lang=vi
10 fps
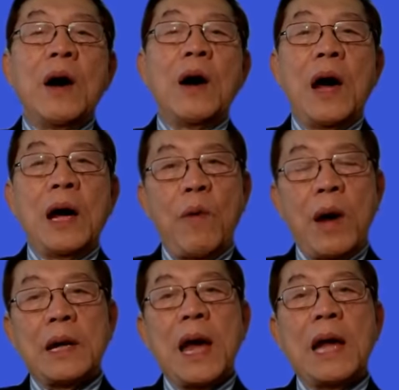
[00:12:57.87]

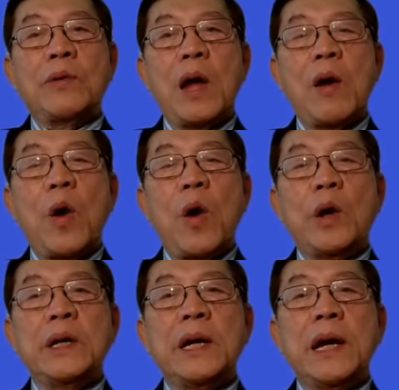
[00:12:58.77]
hoặc là chúng ta có
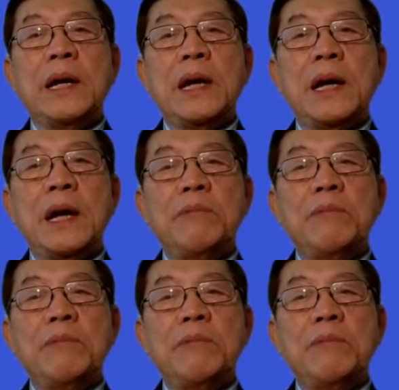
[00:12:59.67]
những cái uh,